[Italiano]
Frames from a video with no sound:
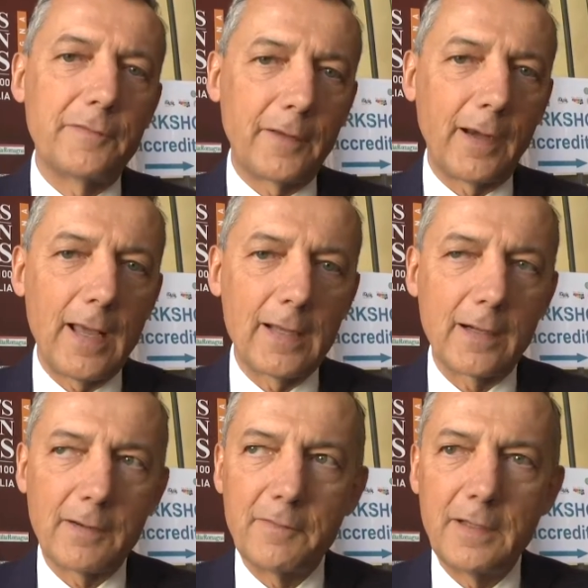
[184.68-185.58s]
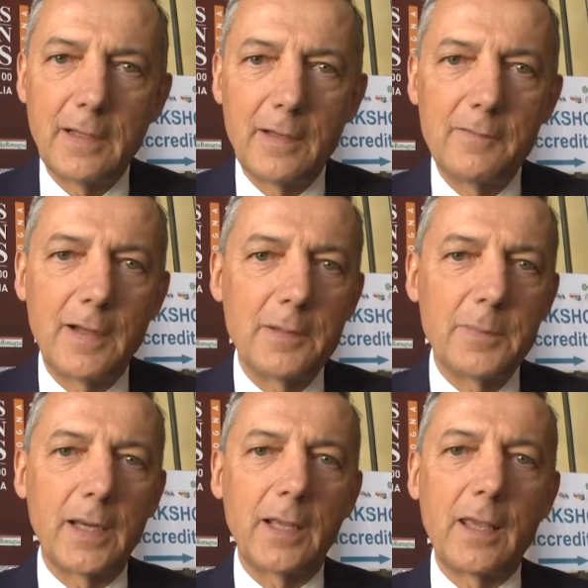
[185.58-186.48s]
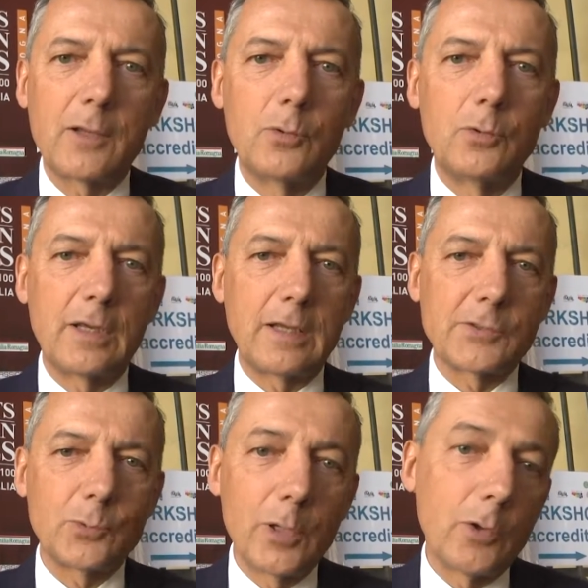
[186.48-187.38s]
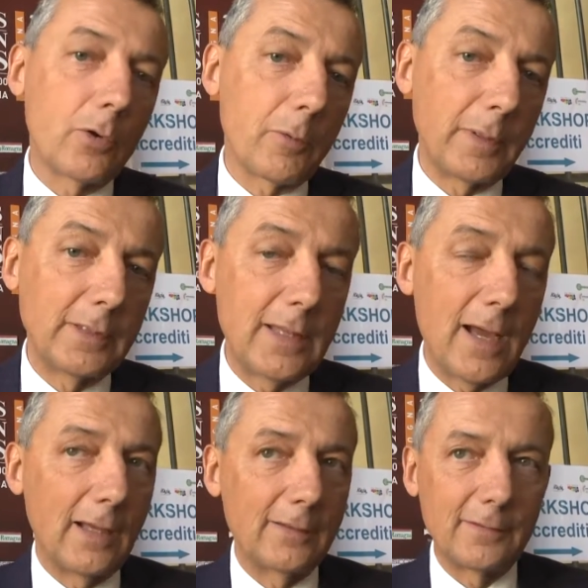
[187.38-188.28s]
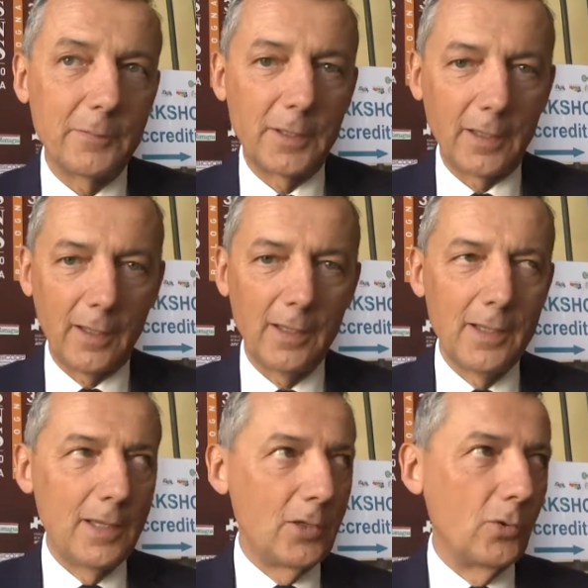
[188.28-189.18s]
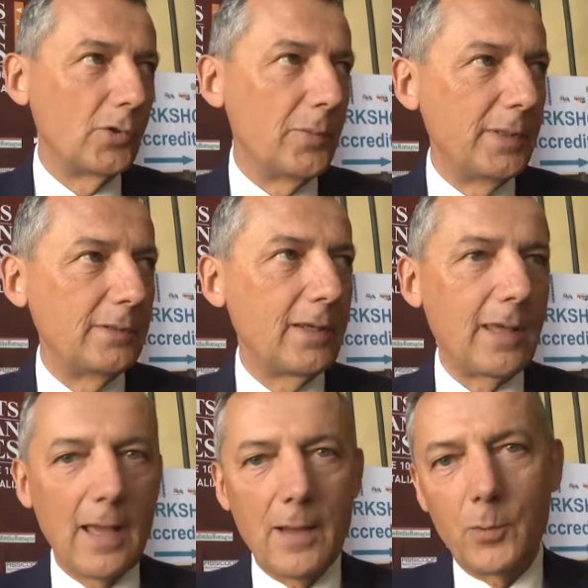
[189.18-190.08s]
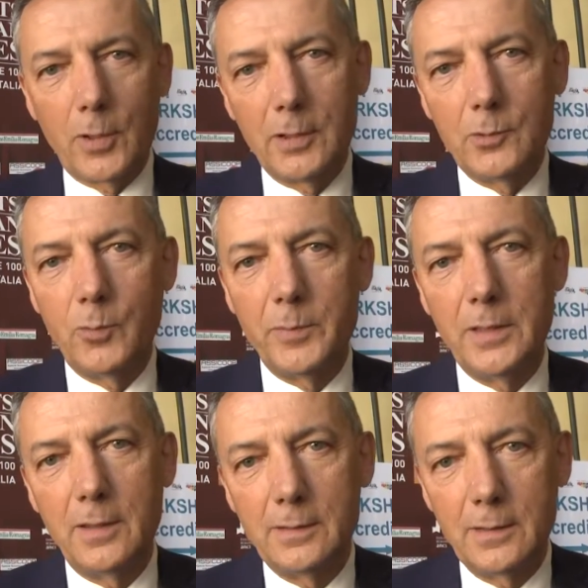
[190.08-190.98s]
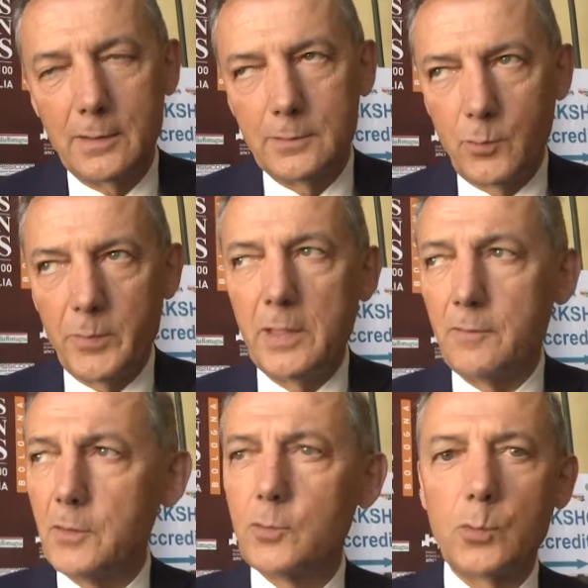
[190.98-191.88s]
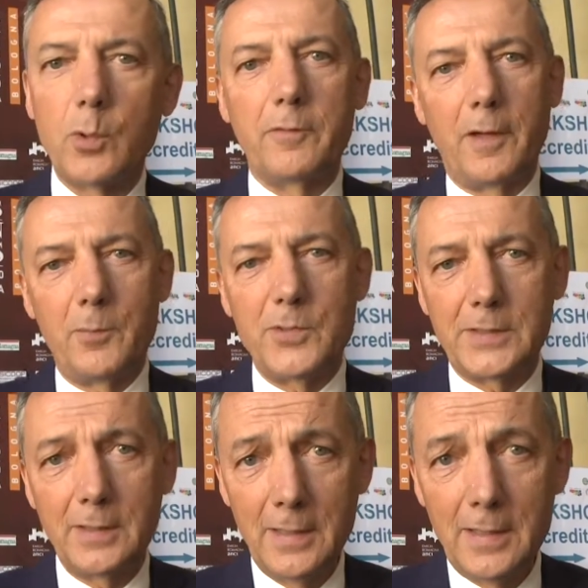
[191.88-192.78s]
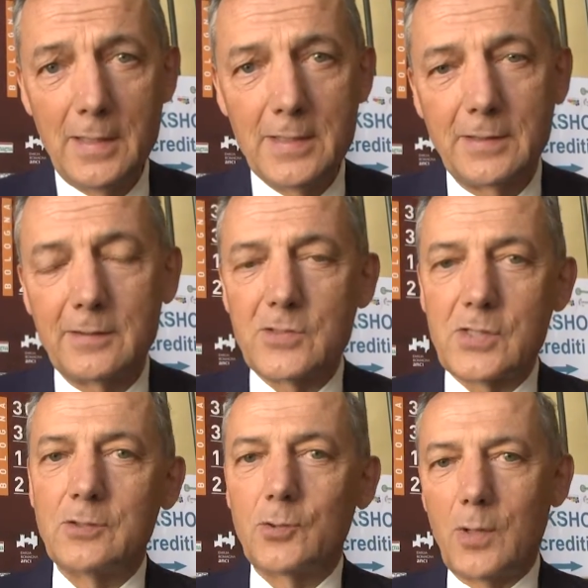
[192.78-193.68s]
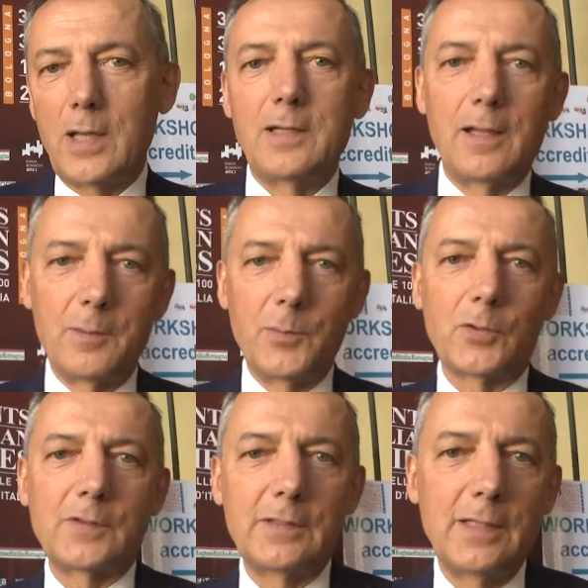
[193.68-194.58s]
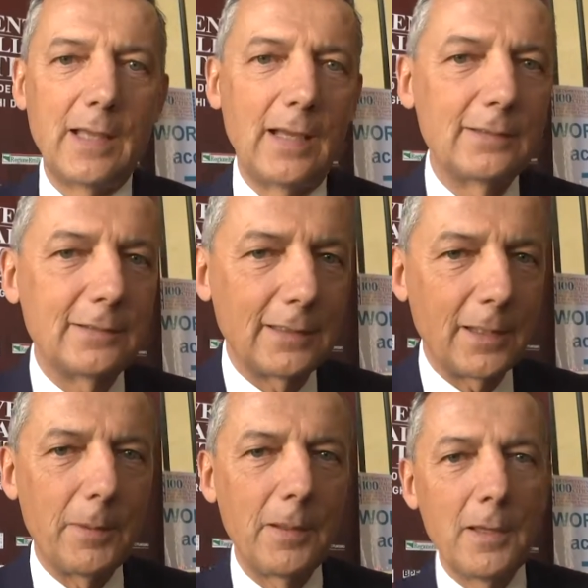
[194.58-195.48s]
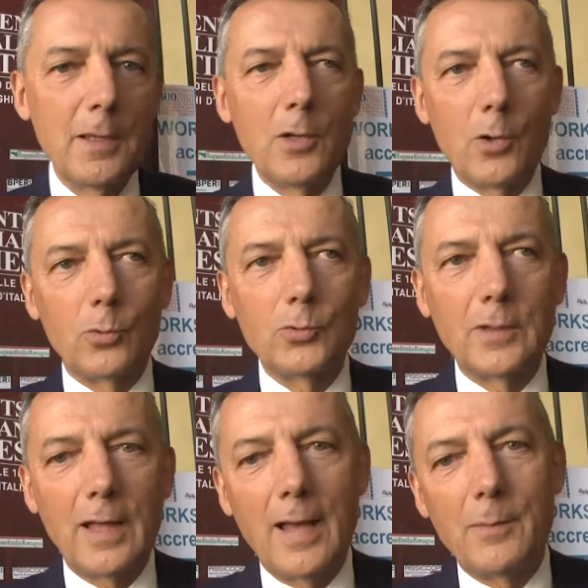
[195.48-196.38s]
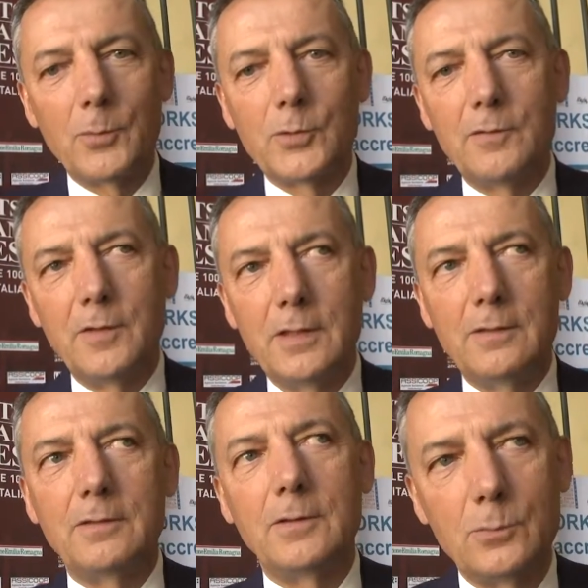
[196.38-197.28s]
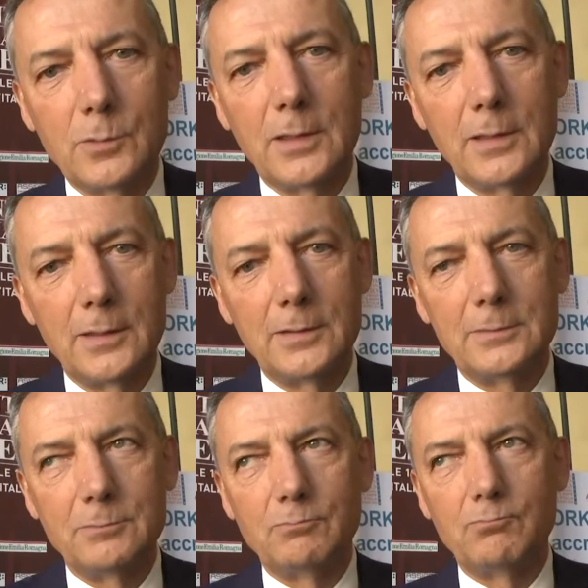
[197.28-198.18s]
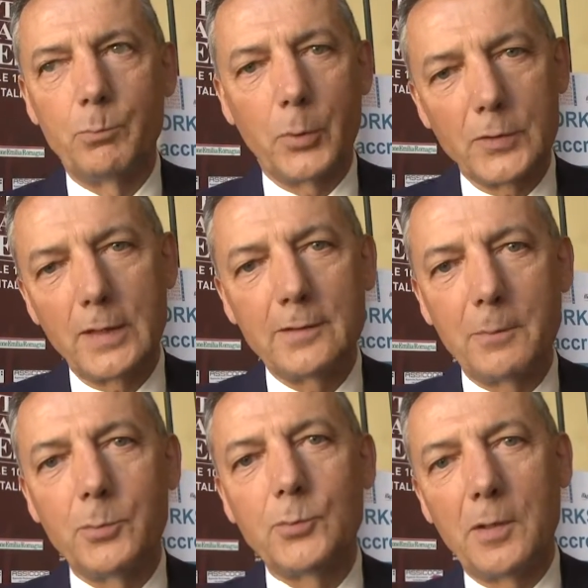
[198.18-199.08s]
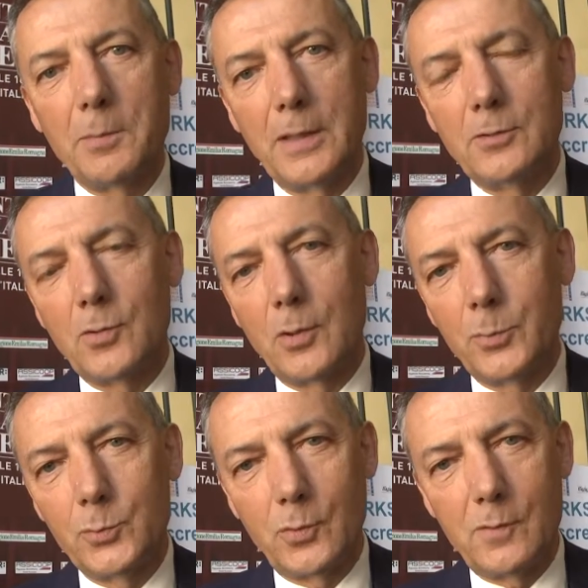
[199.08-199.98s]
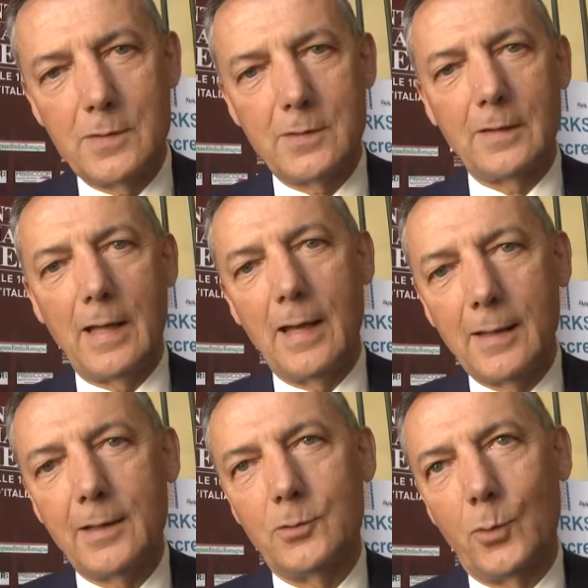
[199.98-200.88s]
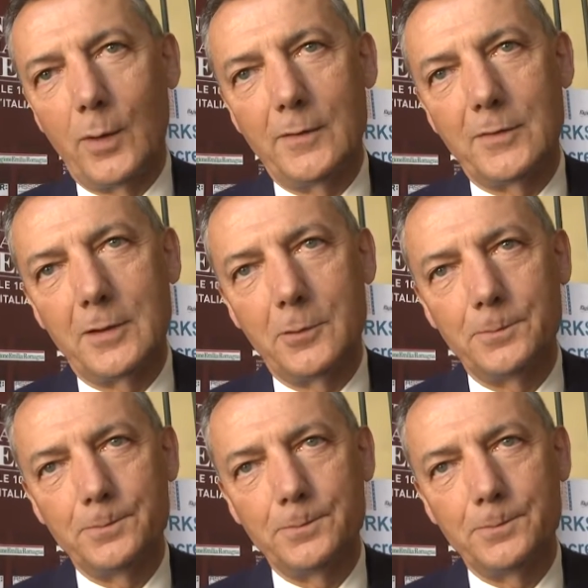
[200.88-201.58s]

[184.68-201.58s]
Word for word: Ferrara, Ravenna, le Vali Marecchie e Conca sulle orme di Dante perché non dimentichiamo che nel, 2000, nel 2021 avremo 700 anni dalla morte di Dante che contiamo diventi un eh, importante appuntamento da un punto di vista anche turistico.